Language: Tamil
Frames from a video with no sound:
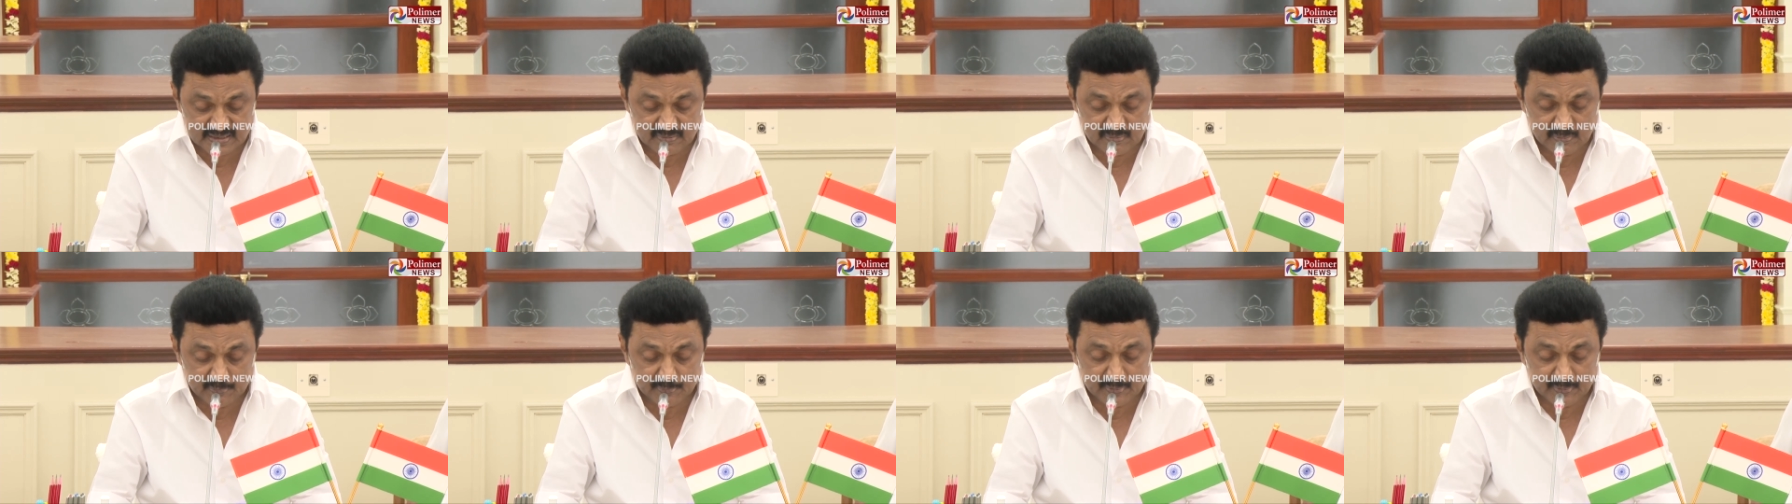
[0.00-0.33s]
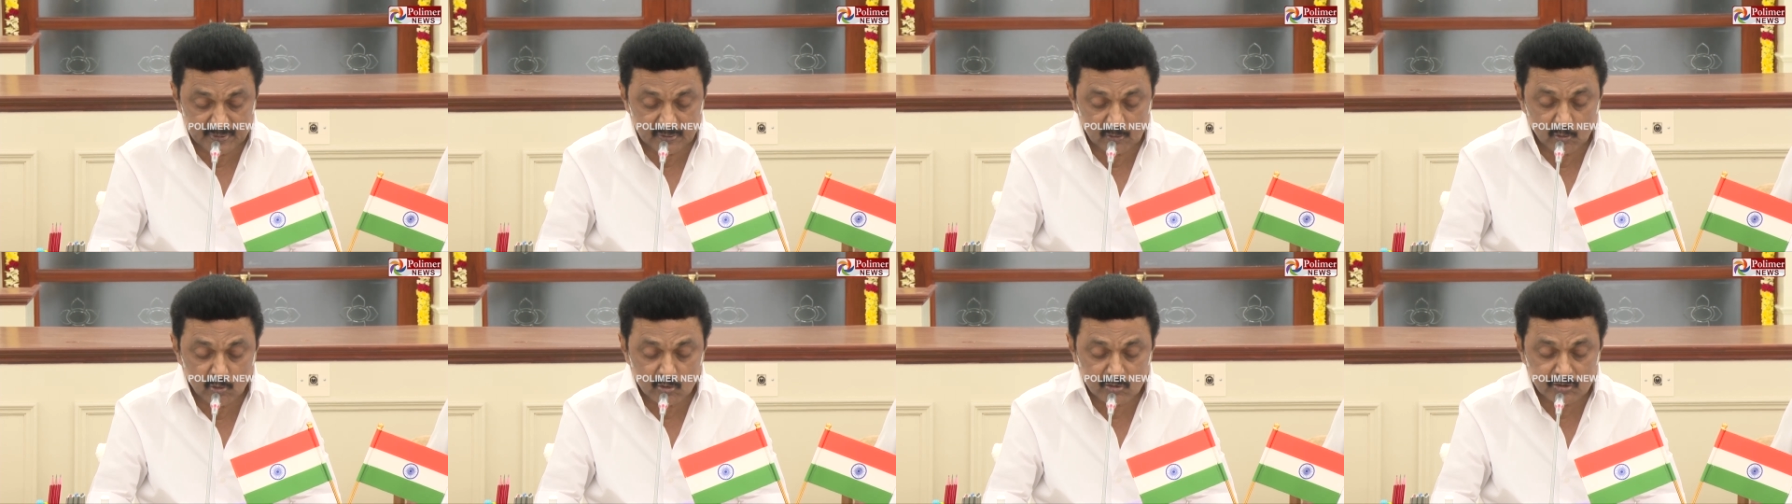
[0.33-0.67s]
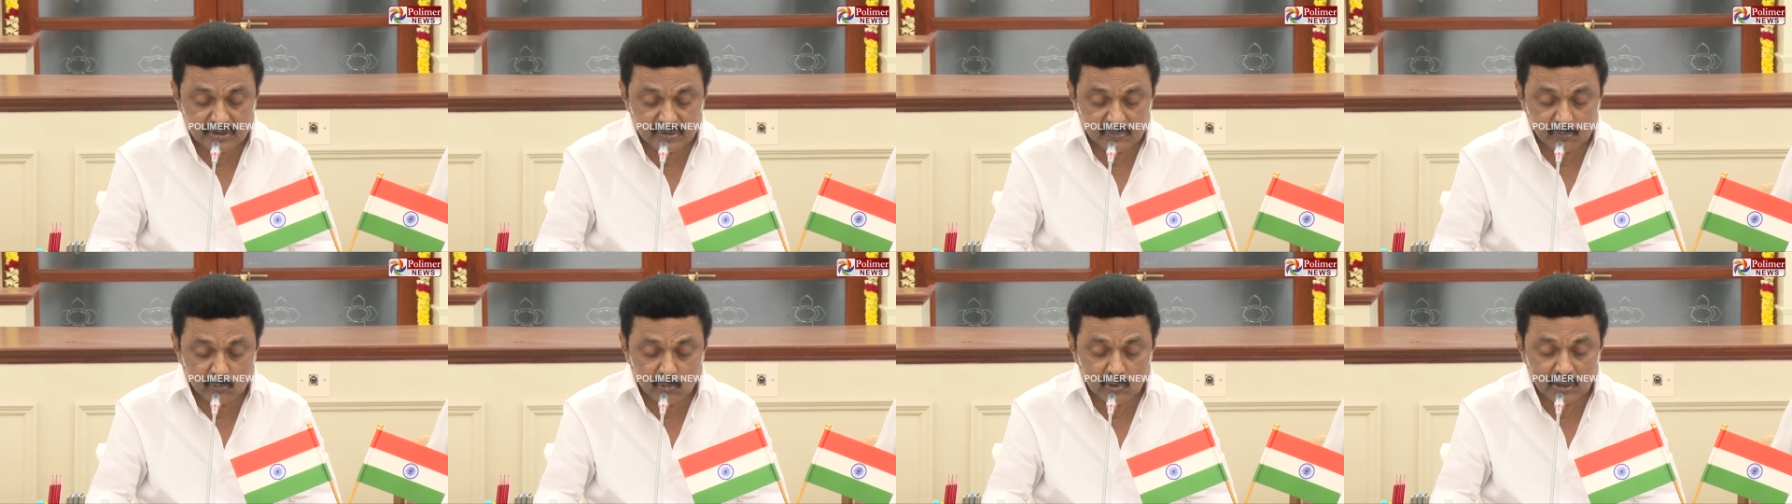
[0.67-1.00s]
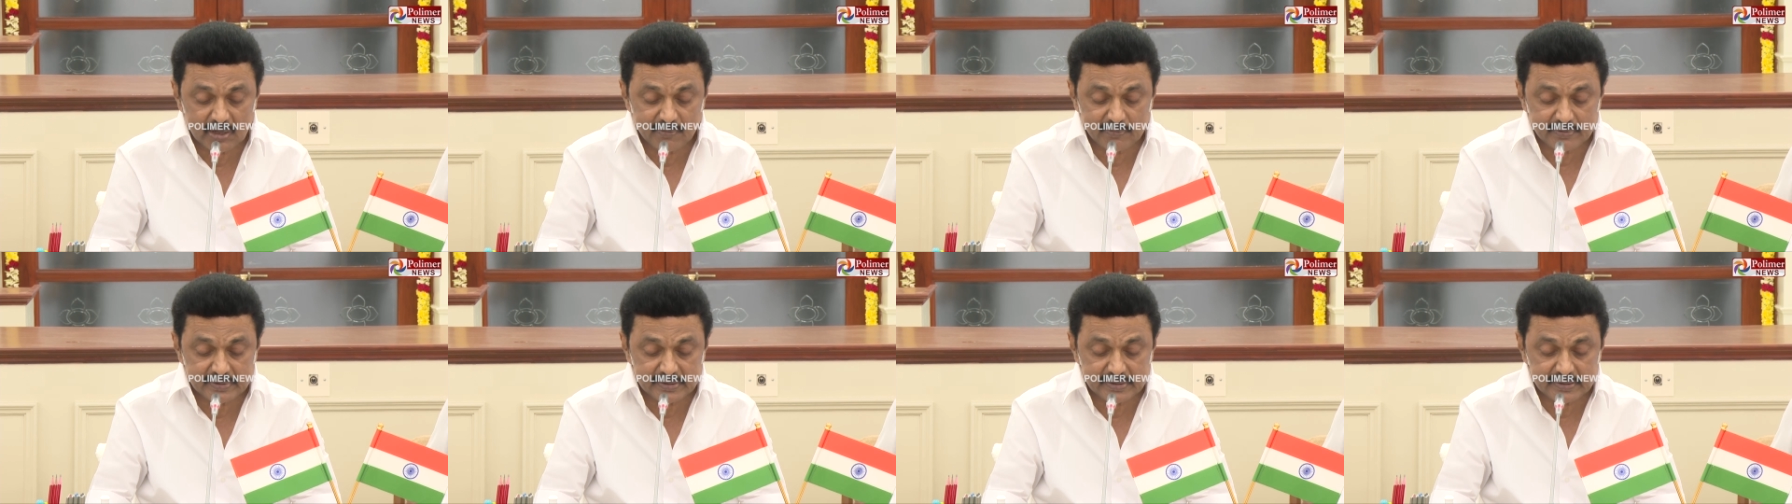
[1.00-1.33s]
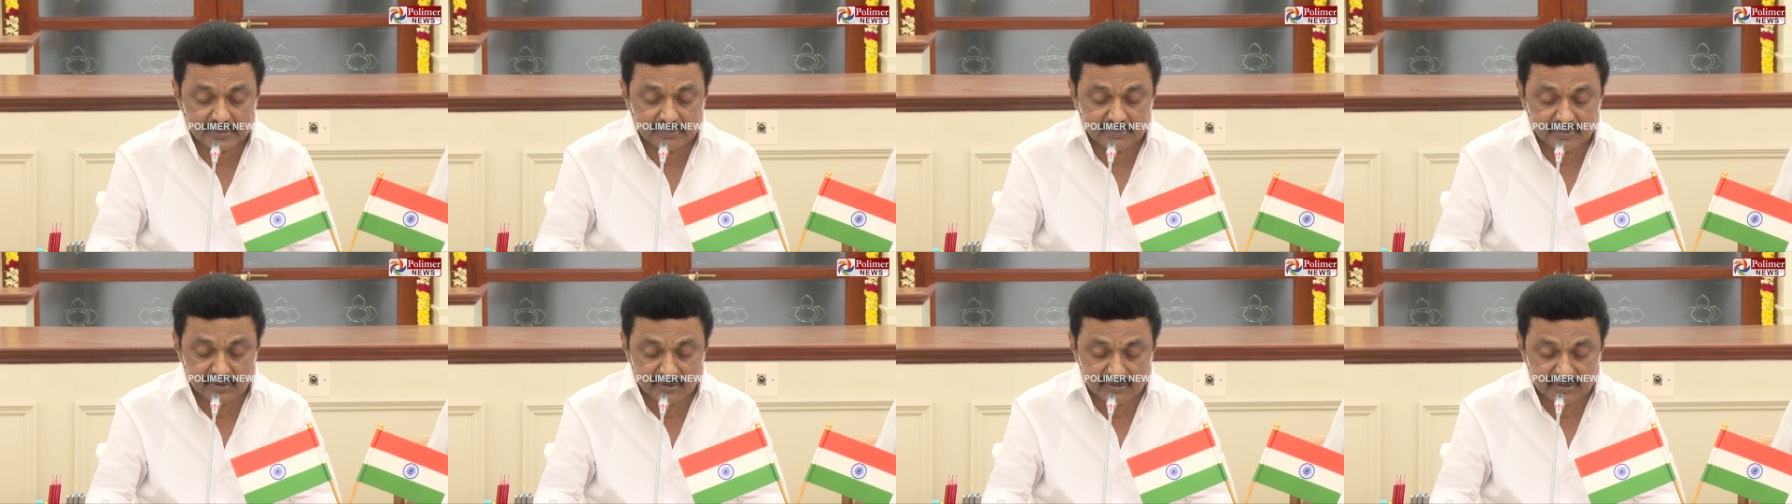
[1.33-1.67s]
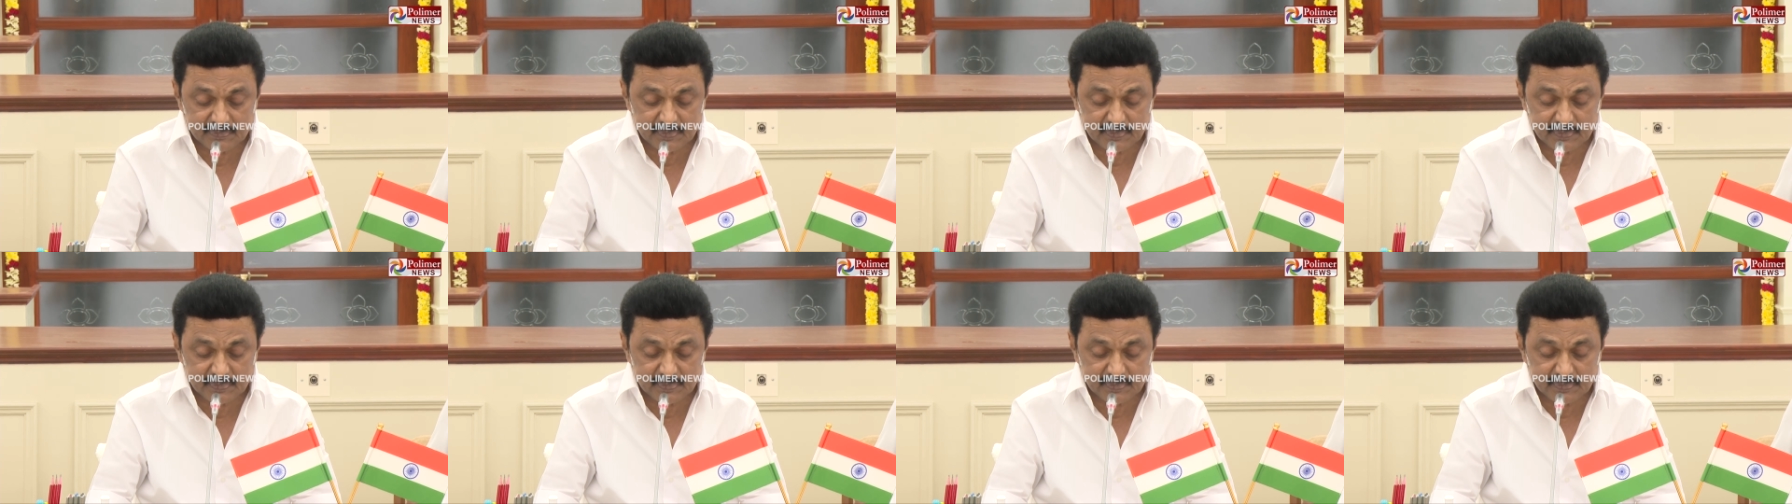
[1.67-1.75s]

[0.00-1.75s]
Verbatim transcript: அரசியலமைப்பின் நூற்றி மூணாவது